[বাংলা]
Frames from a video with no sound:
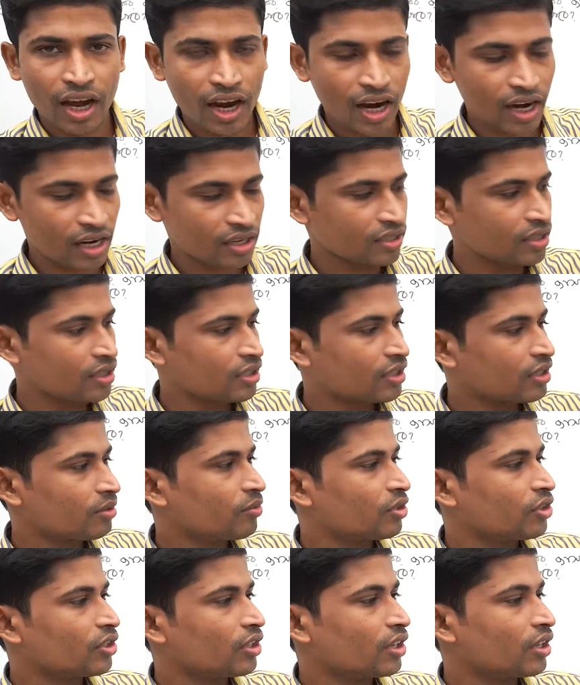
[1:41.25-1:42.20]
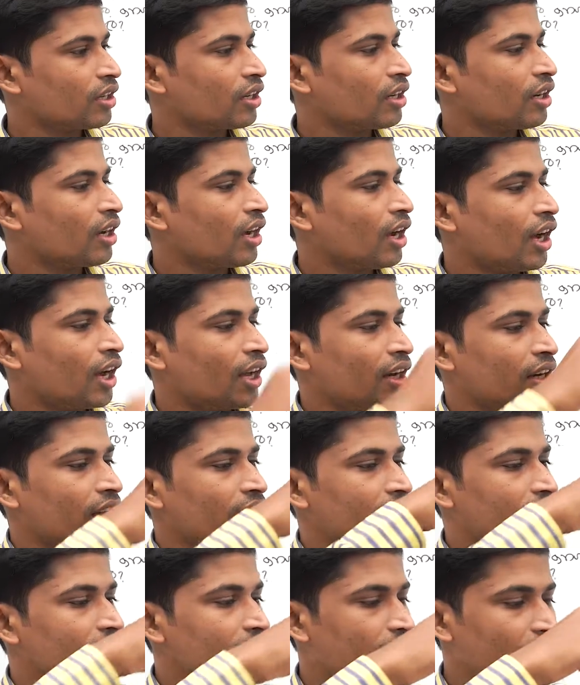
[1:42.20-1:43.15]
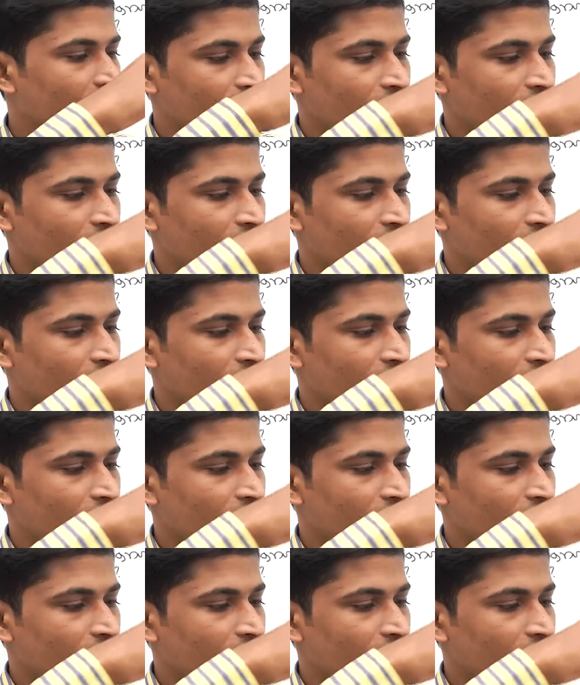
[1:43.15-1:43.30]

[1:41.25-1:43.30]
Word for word: আট সেন্টিমিটার আর এর যে